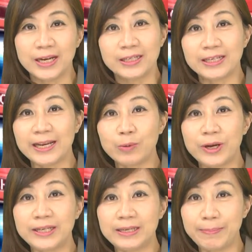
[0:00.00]
这一
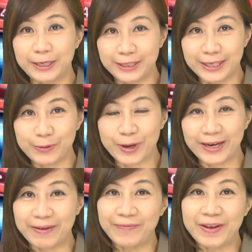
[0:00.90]
回新北市议员
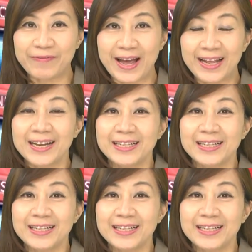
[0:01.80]
连斐凡，